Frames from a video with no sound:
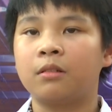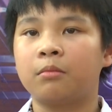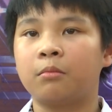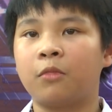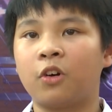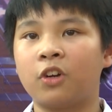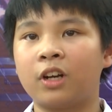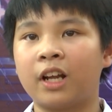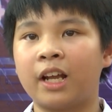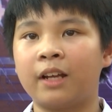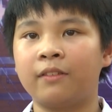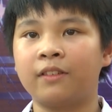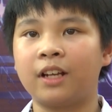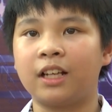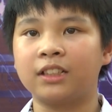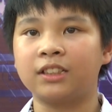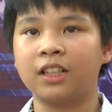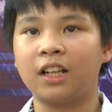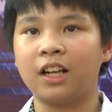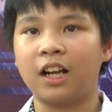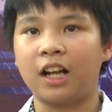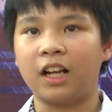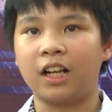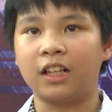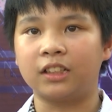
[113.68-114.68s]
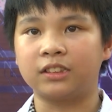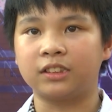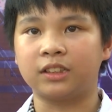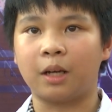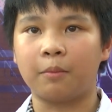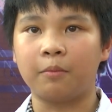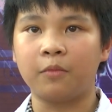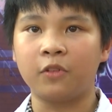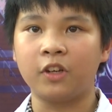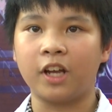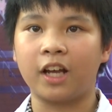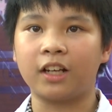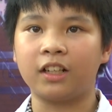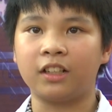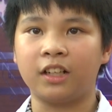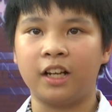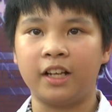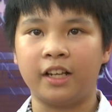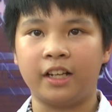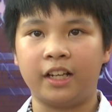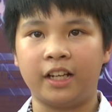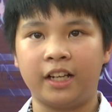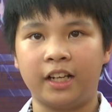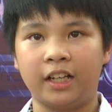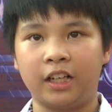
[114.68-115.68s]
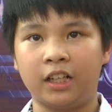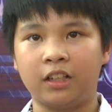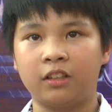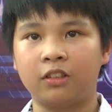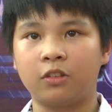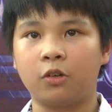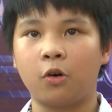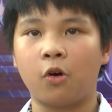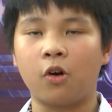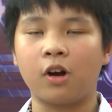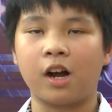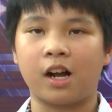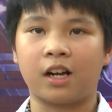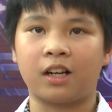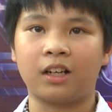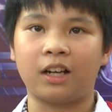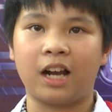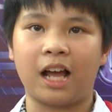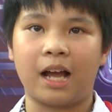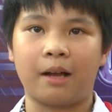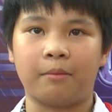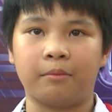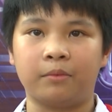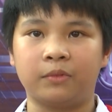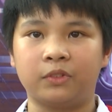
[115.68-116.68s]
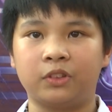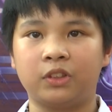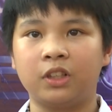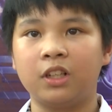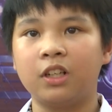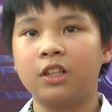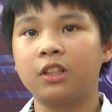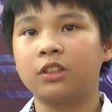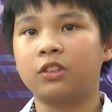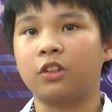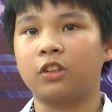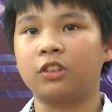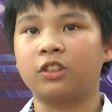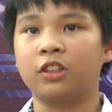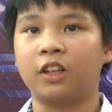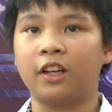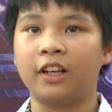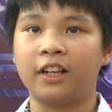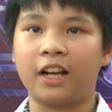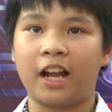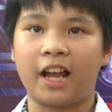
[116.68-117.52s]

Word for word: bọn em đã rất là tâm huyết để cố gắng làm trò chơi